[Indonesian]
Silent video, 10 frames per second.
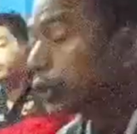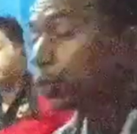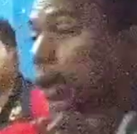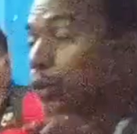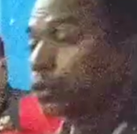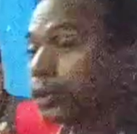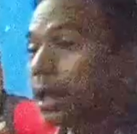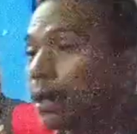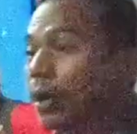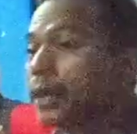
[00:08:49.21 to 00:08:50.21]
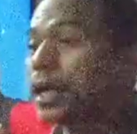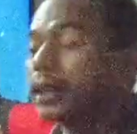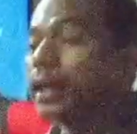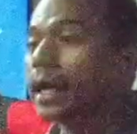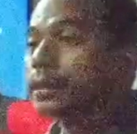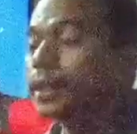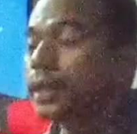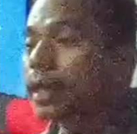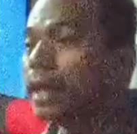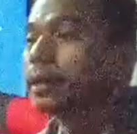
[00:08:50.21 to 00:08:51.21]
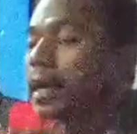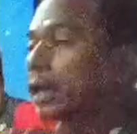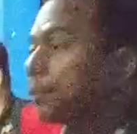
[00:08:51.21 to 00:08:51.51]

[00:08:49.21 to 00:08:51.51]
suatu senyawa yang dihasilkan dari